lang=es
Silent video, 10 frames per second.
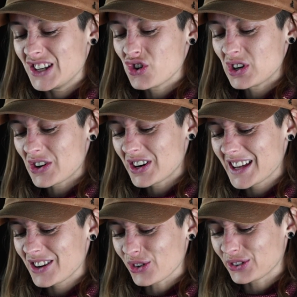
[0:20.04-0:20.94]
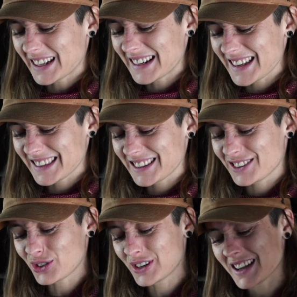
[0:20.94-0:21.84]
Llegó la hora de contarles esta
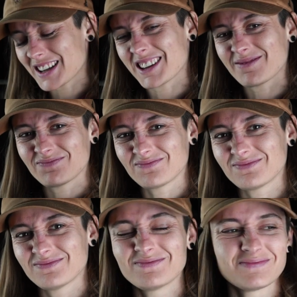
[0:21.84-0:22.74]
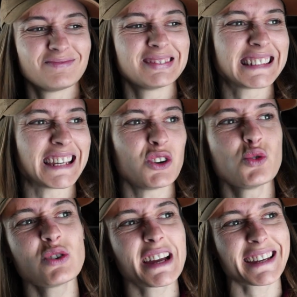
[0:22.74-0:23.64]
historia que, que
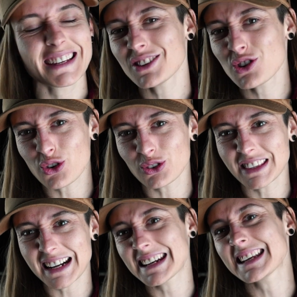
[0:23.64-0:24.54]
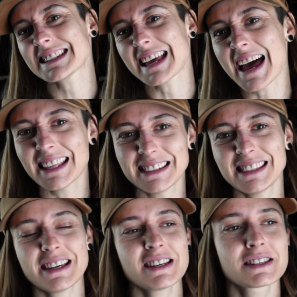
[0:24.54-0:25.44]
nunca he querido contarles
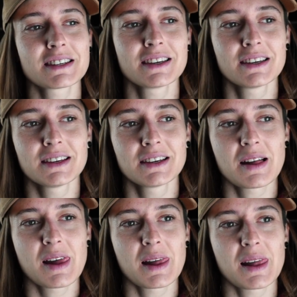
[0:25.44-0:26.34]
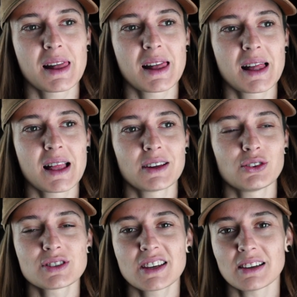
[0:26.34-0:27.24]
antes.
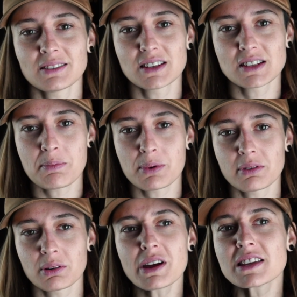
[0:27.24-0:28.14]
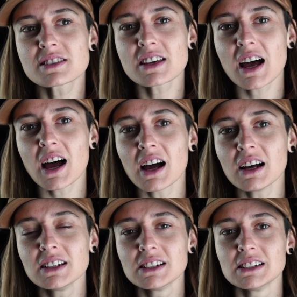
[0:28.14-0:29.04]
No sé, quizás por vergüenza,